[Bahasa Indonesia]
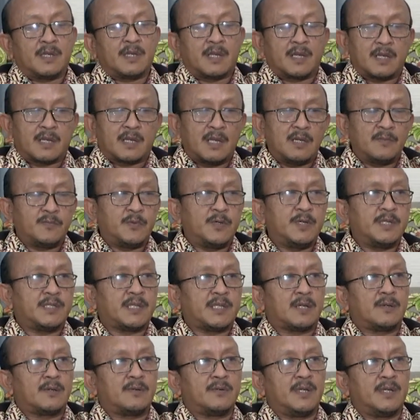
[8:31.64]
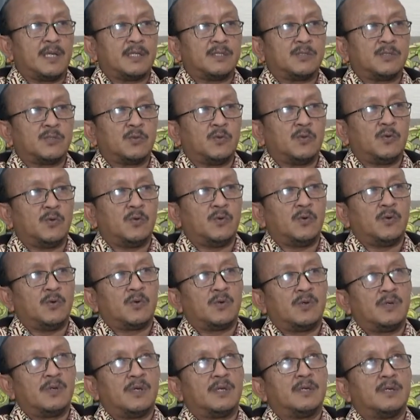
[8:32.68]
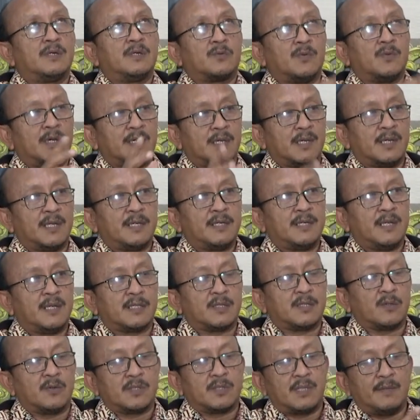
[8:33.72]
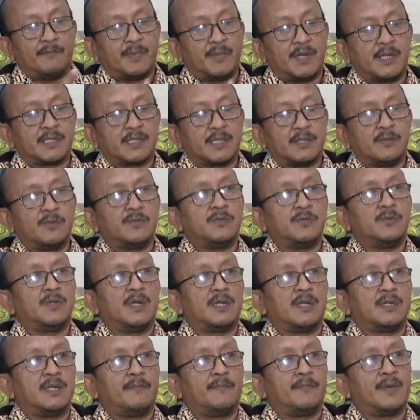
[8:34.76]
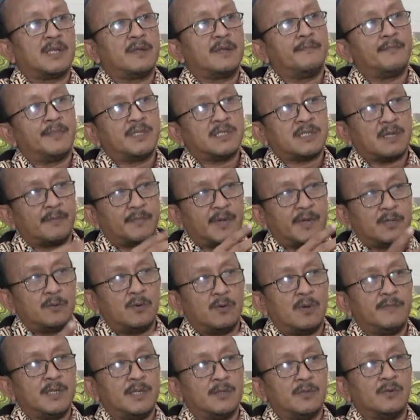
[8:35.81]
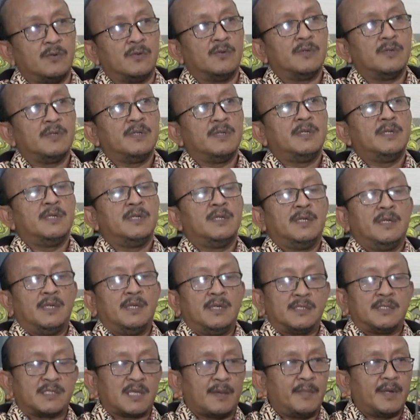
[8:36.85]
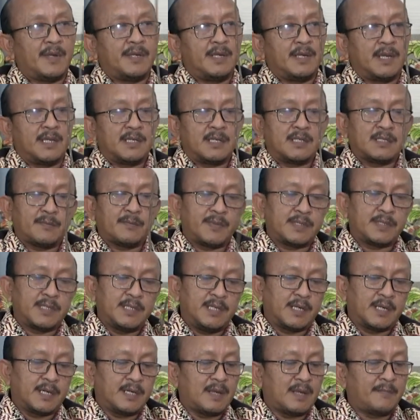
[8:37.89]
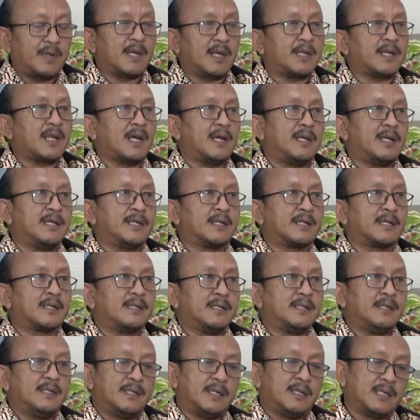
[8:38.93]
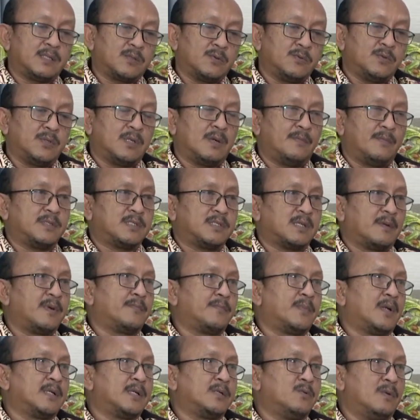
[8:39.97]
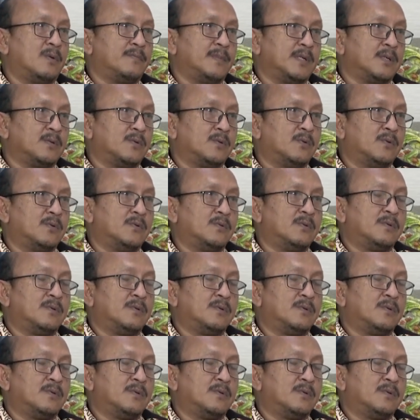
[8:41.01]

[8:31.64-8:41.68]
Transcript: kalaupun ditaruh dengan suhu ruangan atau hmm. tempat yang teduh juga dia paling mencapai dua minggu iya. sama dengan seperti direndam dengan air hmm. itu juga mencapai paling dua minggu